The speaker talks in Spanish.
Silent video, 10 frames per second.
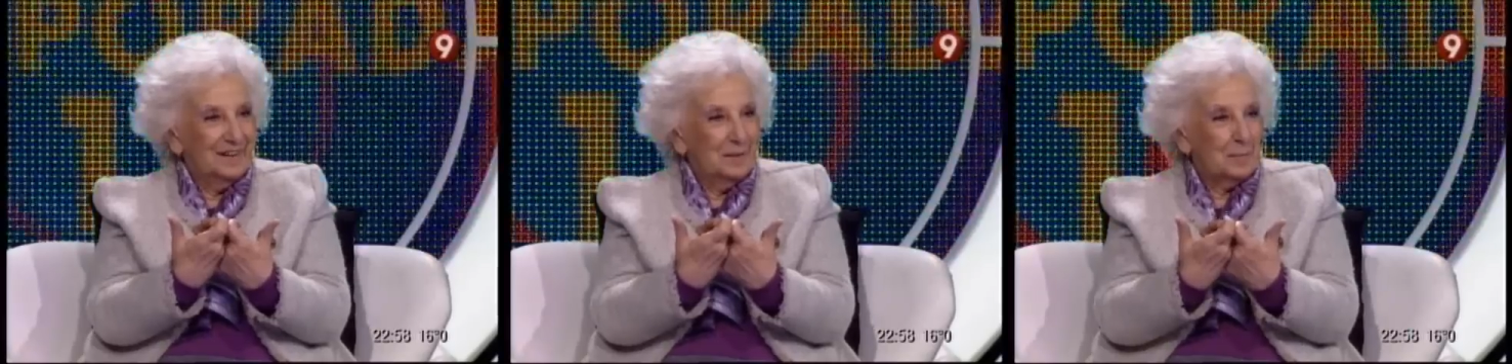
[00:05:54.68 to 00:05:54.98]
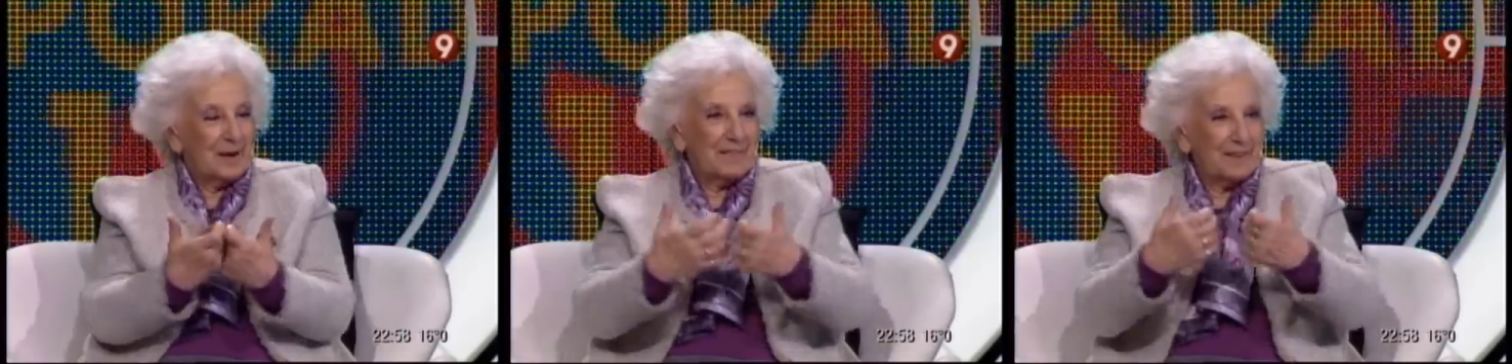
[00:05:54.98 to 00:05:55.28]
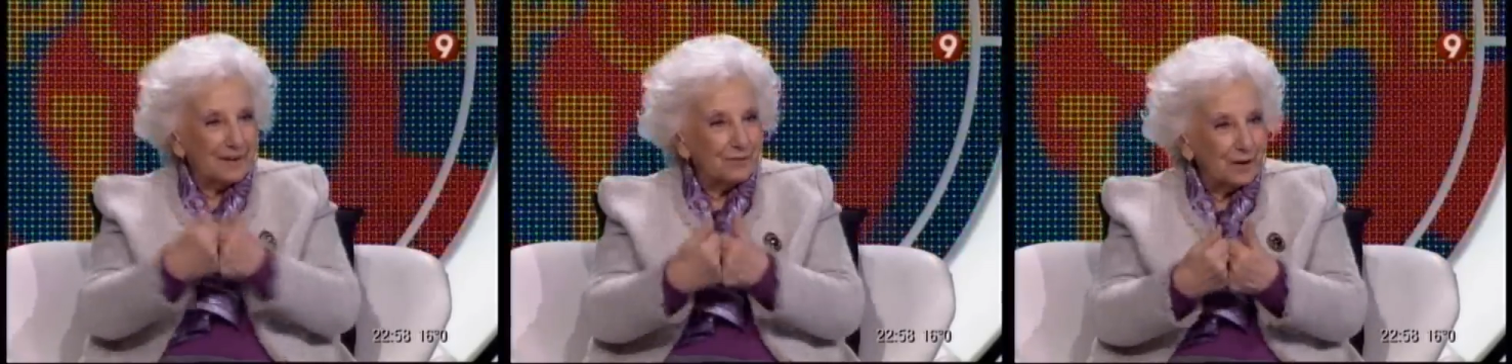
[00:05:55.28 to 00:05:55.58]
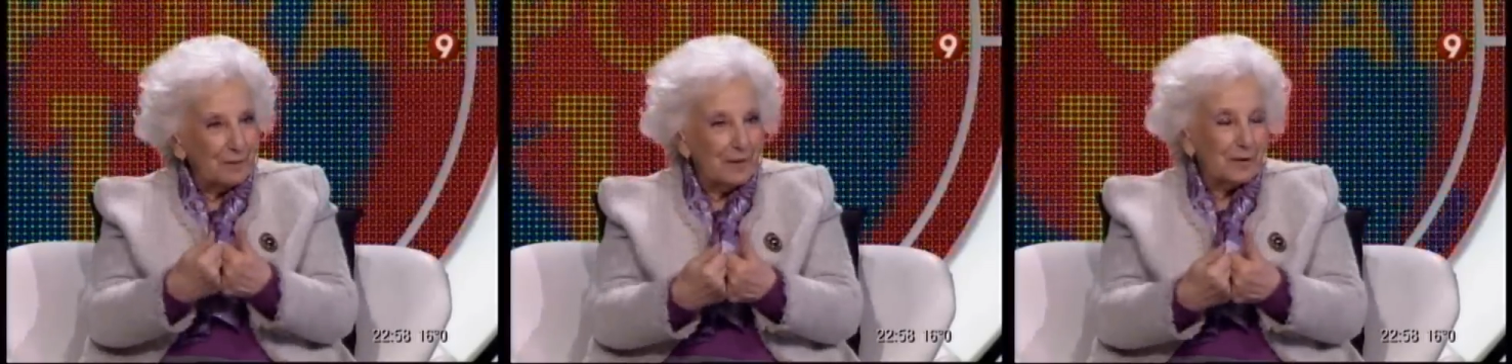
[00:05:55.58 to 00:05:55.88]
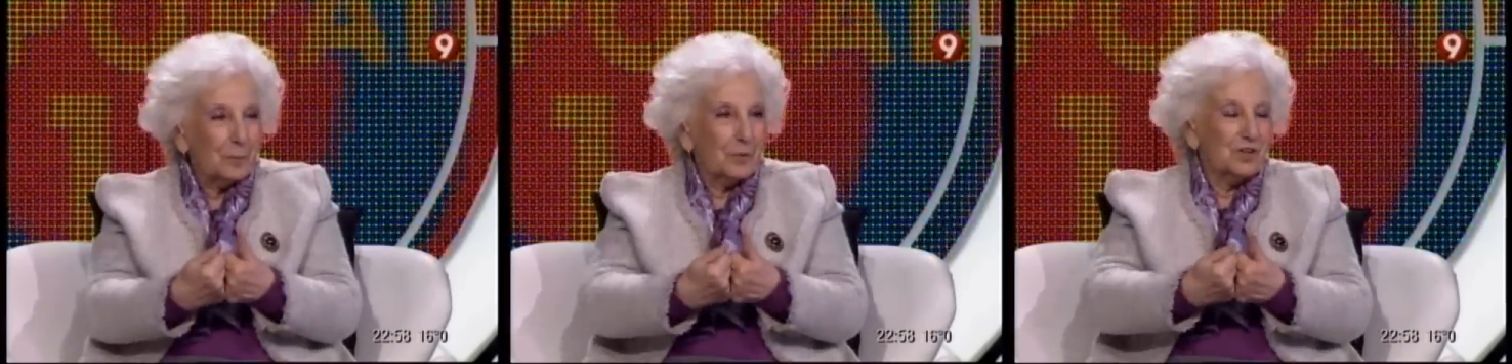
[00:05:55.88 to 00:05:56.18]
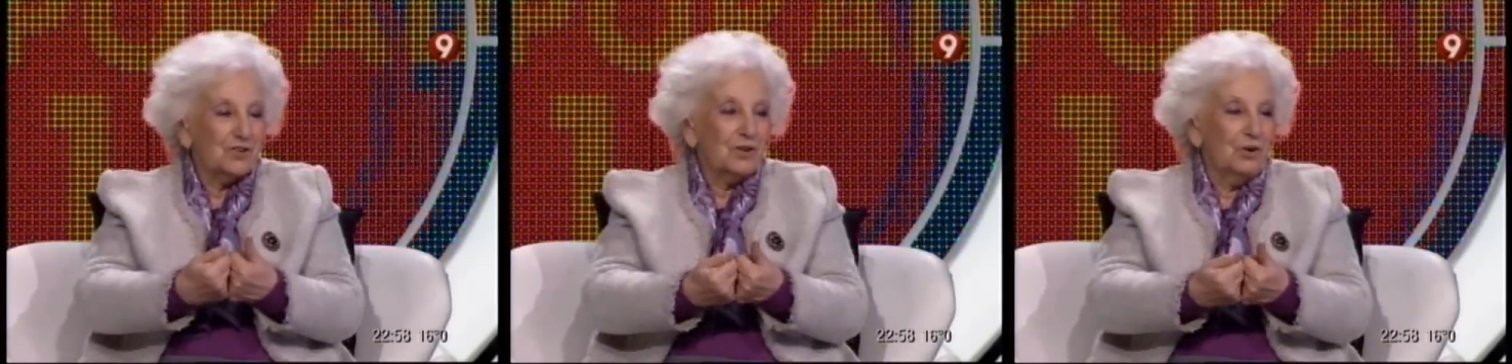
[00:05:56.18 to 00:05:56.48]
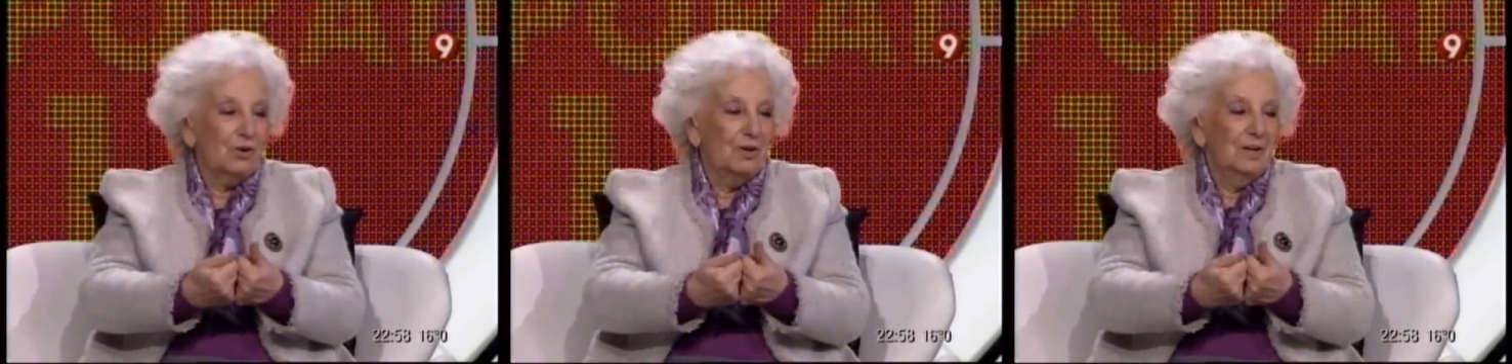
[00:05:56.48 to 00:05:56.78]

para darnos las manos, porque yo digo,